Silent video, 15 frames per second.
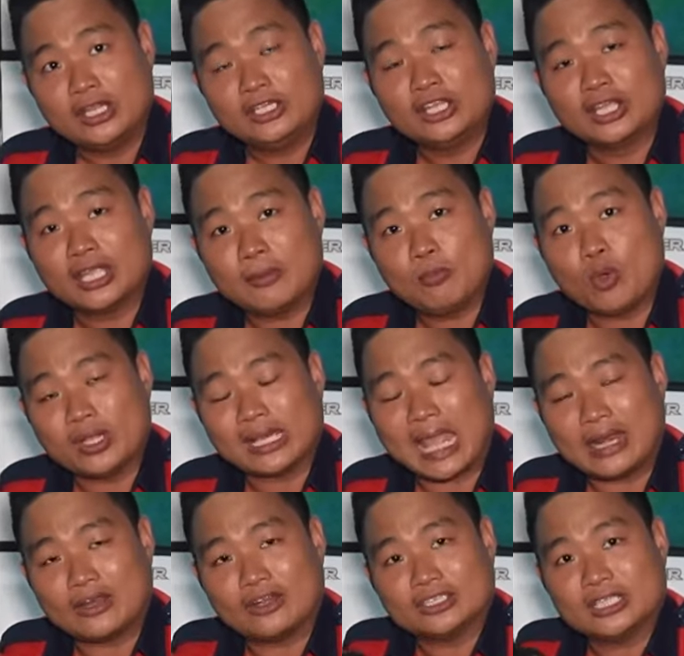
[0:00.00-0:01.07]
những cái muội
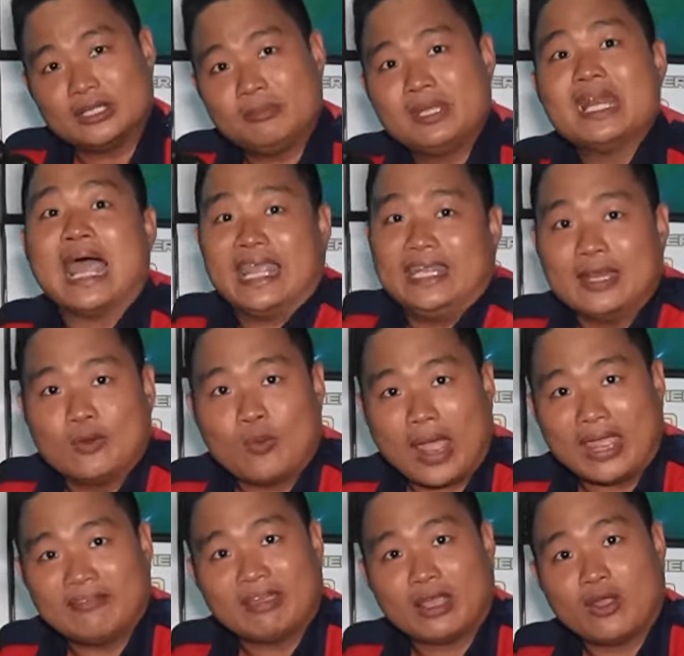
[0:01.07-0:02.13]
than nó sẽ bị đẩy ra
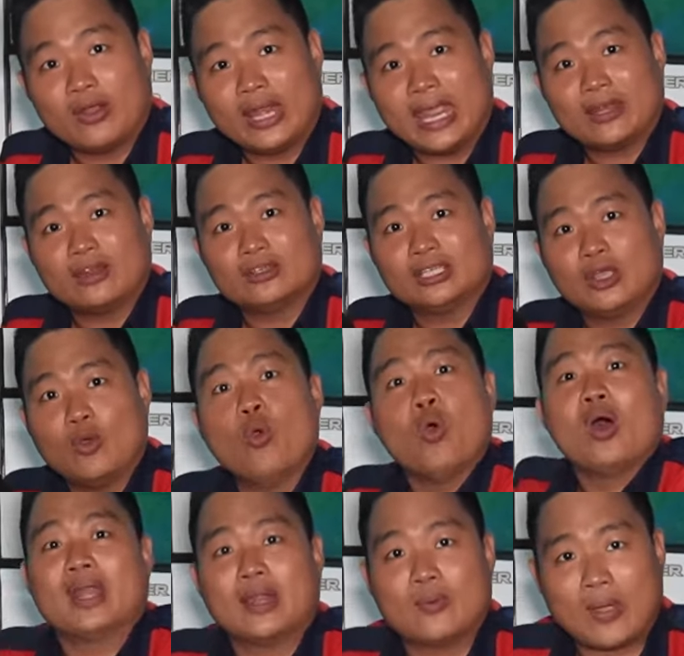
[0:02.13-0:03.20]
ngoài và khói đen nó sẽ
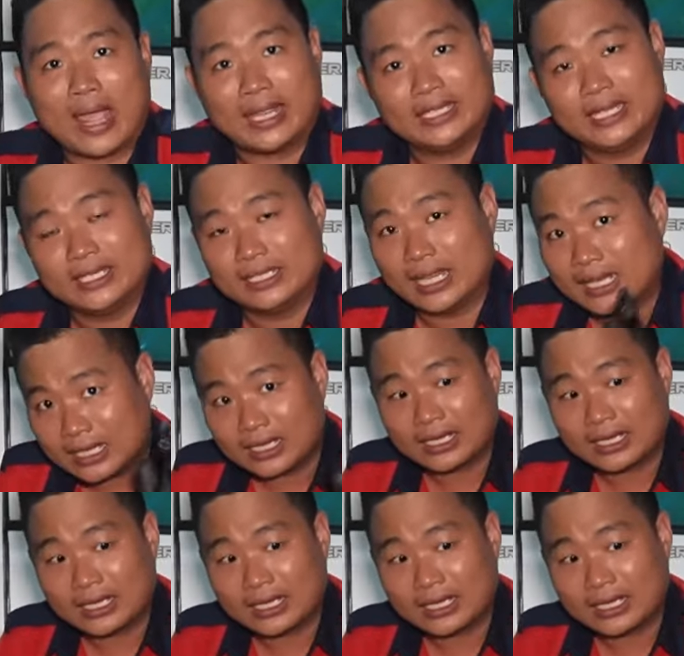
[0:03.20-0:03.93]
ùa ra ngoài, nhìn rất